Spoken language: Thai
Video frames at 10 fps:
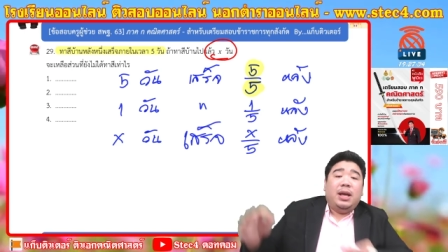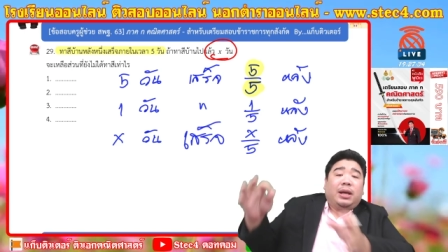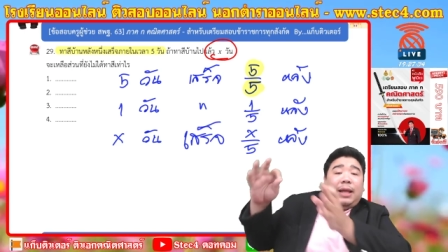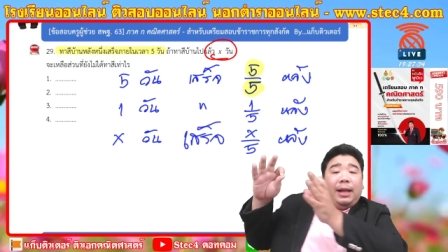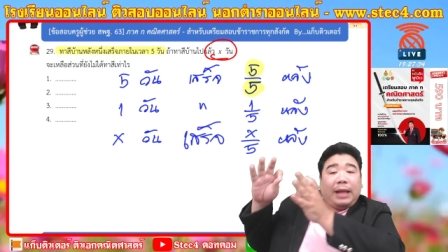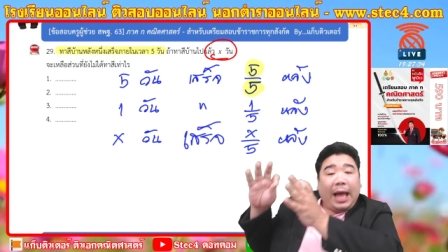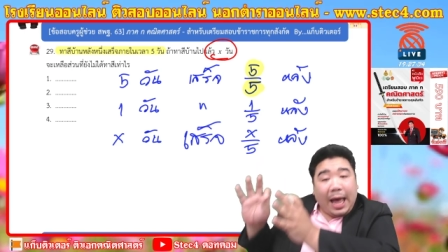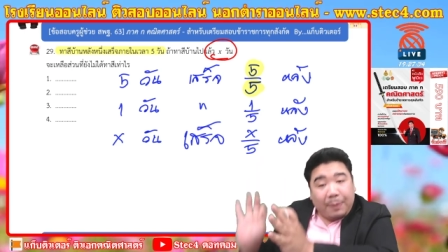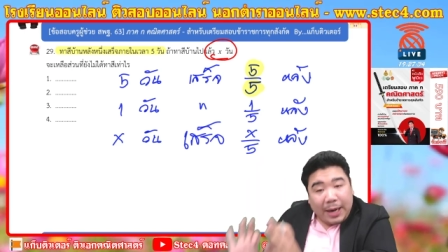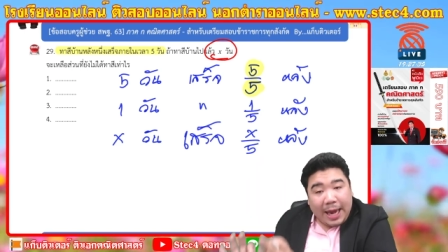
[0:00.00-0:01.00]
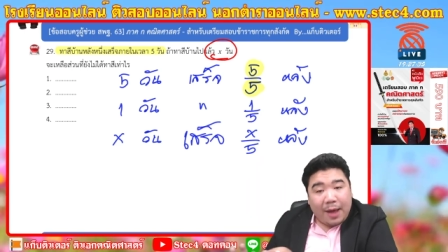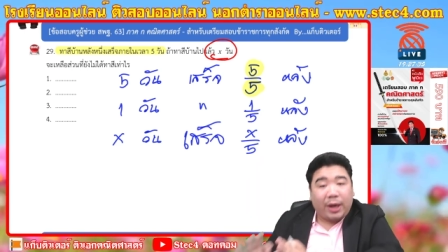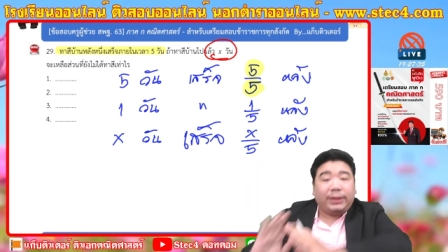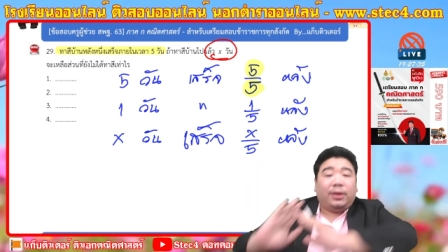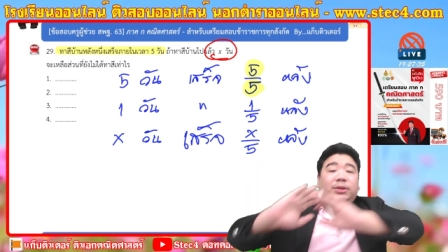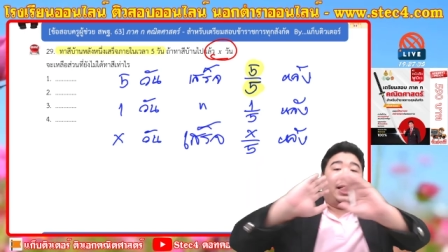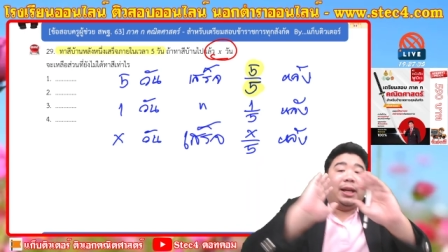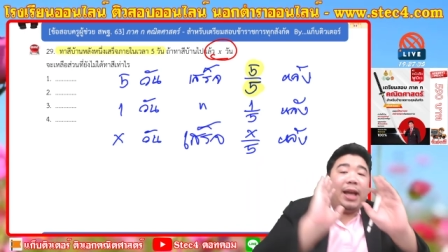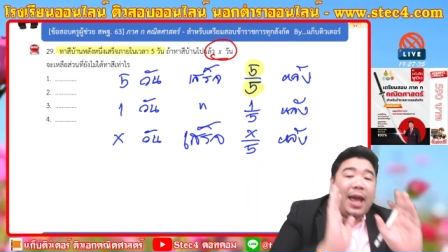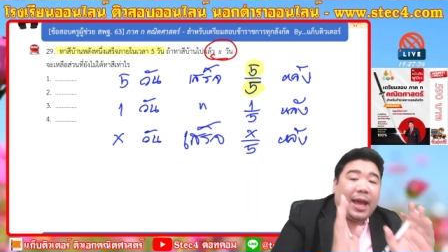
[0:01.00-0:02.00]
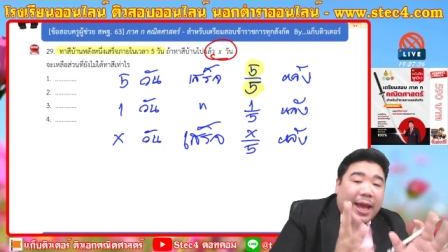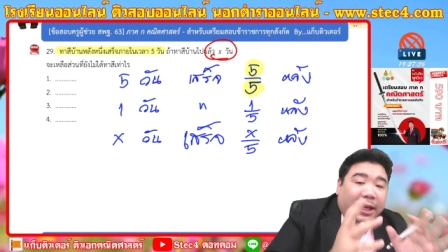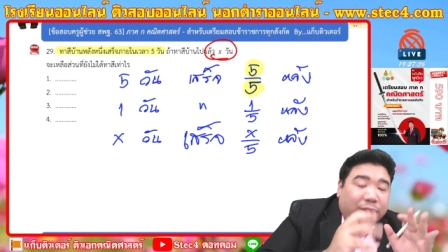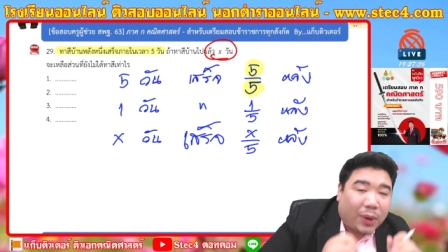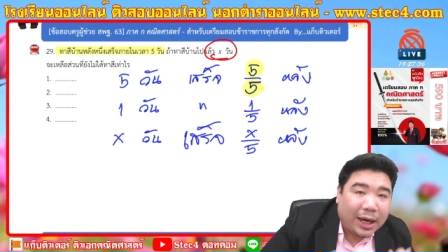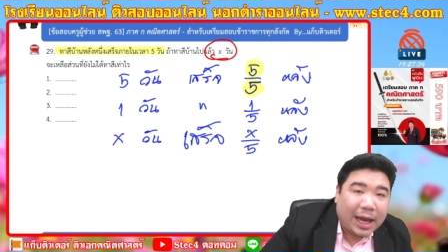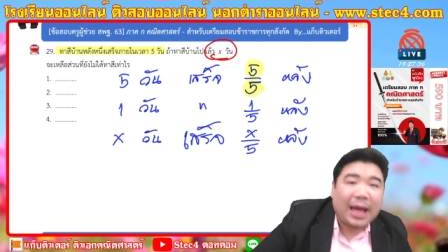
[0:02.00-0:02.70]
ถ้าทาไปแล้วก็ต้องเสร็จแค่ x ส่วน